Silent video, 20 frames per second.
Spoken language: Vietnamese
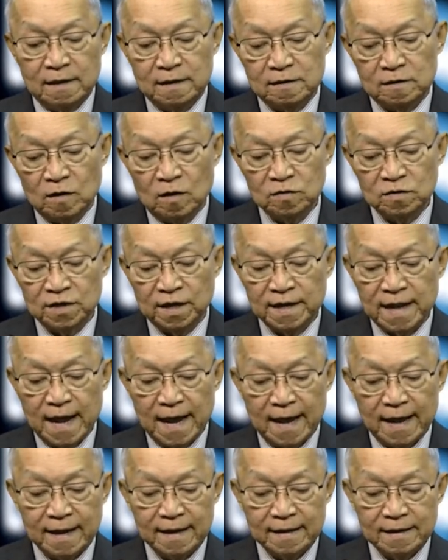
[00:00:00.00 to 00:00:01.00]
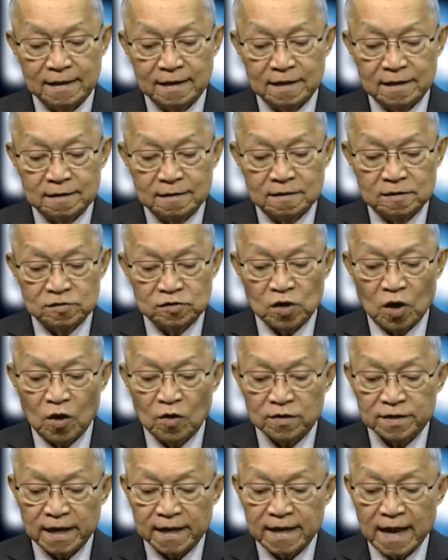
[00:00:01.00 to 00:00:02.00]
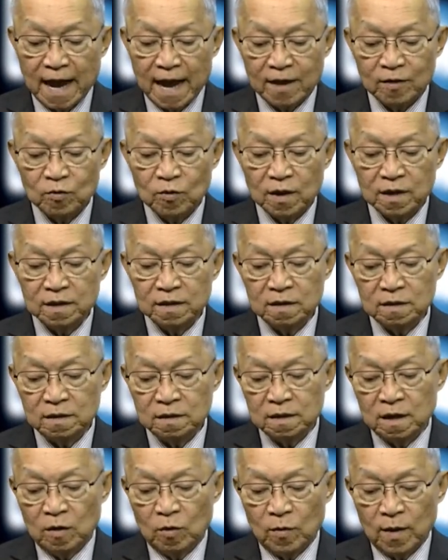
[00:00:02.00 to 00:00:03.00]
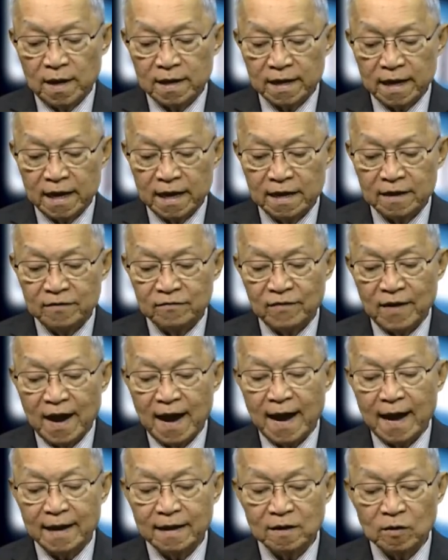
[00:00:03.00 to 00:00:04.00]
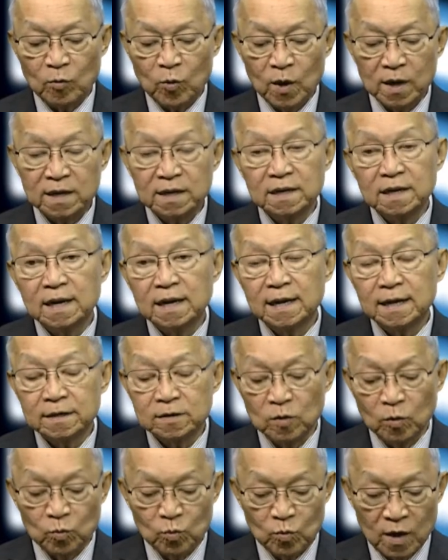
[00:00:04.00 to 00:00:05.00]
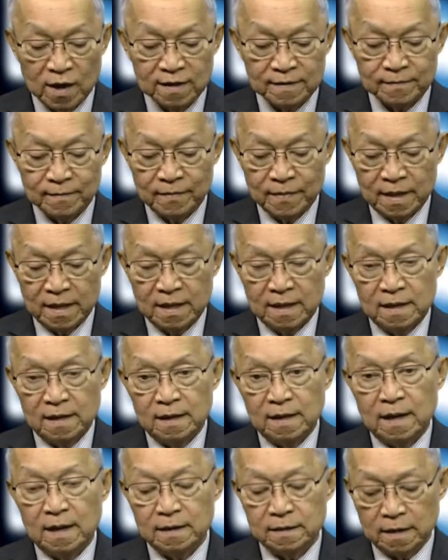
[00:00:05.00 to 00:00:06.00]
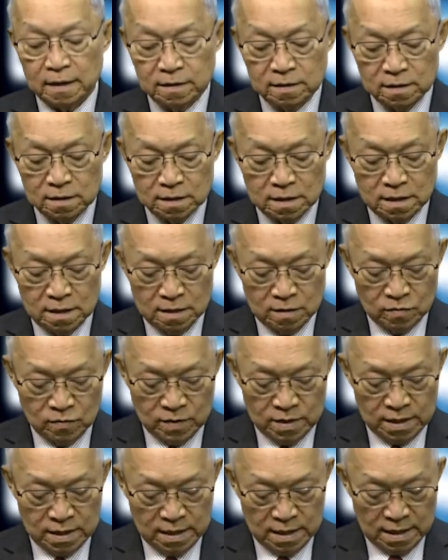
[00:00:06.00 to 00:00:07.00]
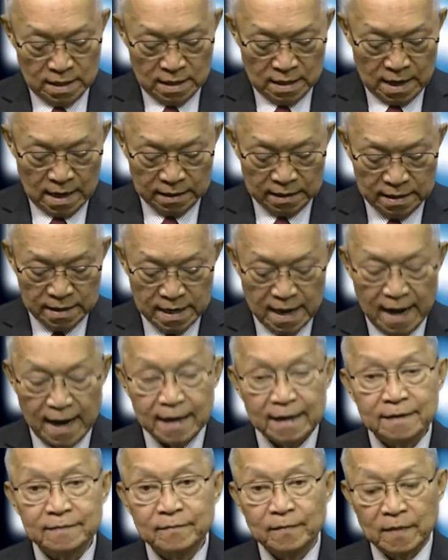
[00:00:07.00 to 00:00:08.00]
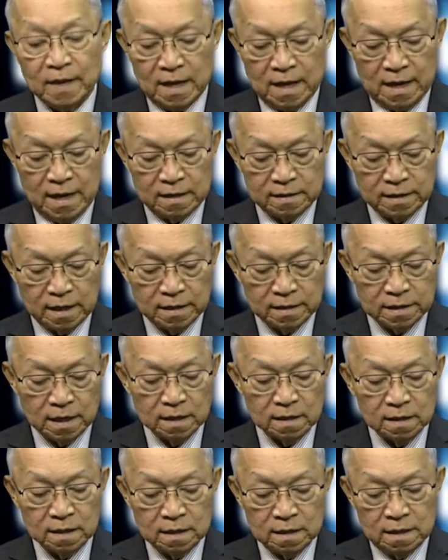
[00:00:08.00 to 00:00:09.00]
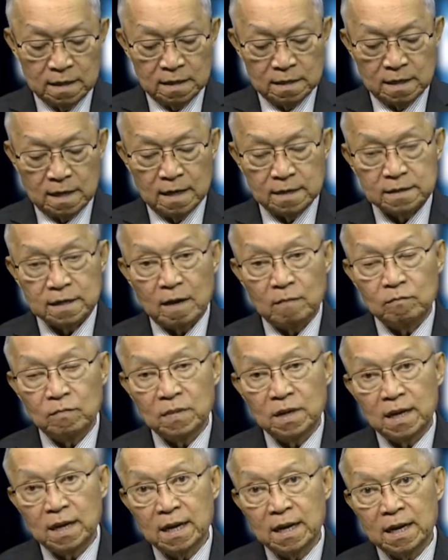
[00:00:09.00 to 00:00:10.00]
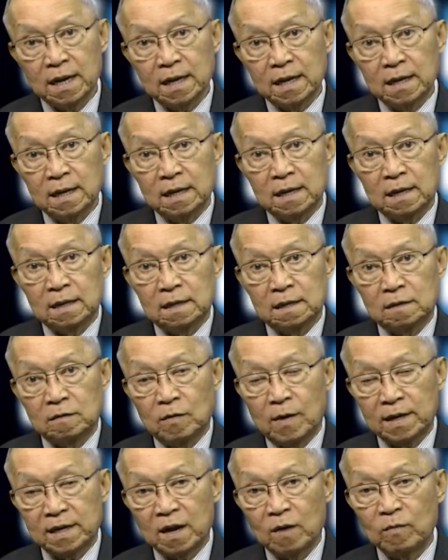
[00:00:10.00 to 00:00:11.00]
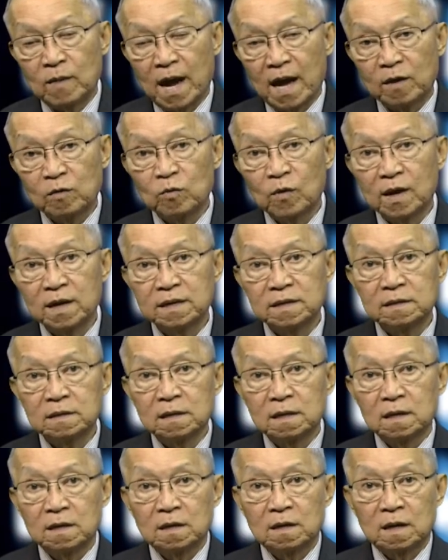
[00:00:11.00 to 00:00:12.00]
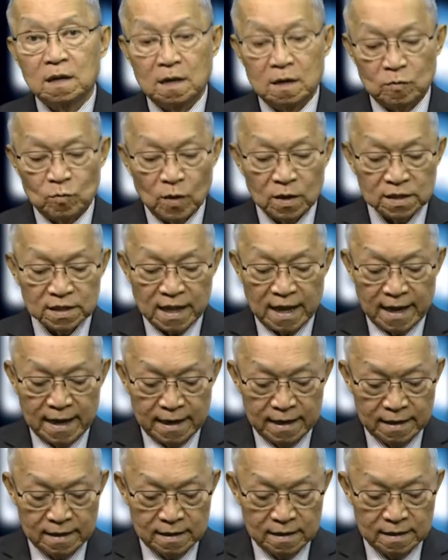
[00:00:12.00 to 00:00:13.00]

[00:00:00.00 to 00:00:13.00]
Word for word: có tựa đề so sánh hải quân Hoa Kỳ và hải quân Trung Quốc. Kính thưa quý khán thính giả, tin tức trong hoạt động hải quân quốc tế